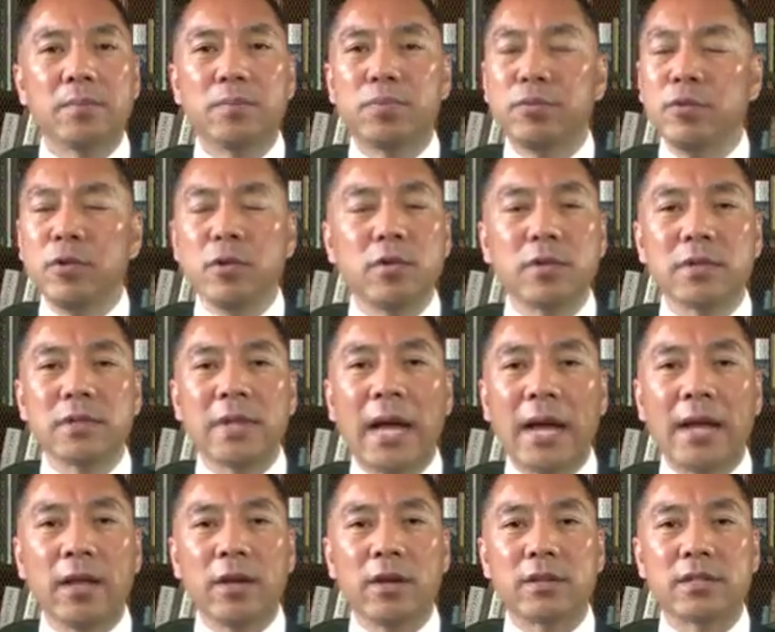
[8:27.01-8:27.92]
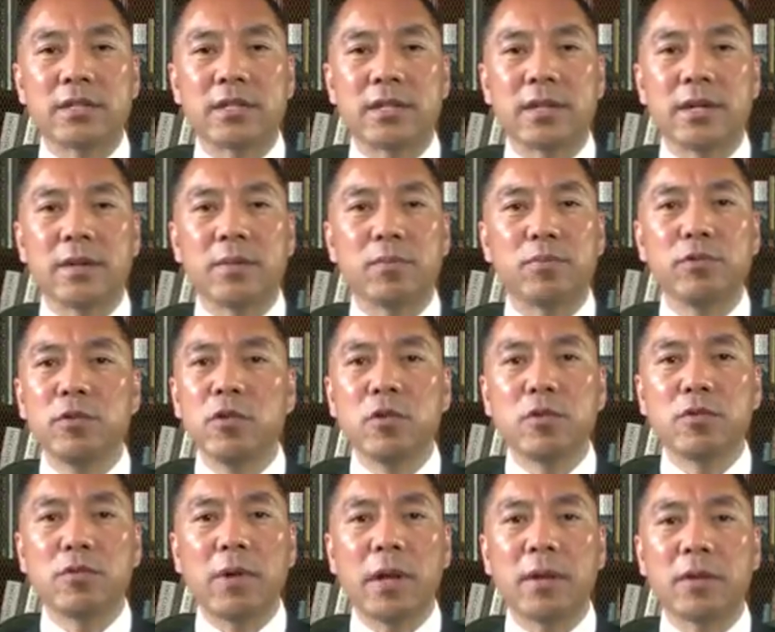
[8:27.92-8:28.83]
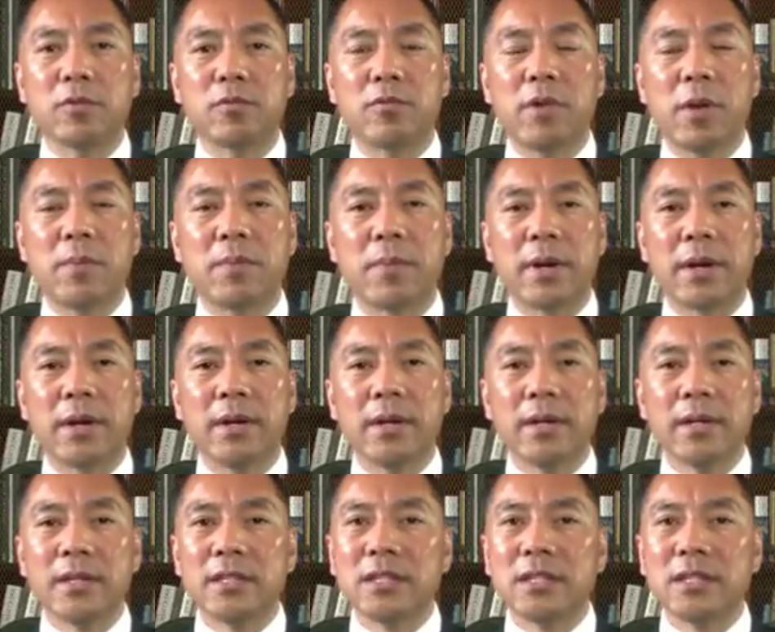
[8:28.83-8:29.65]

不用拿钥匙，不用关关门，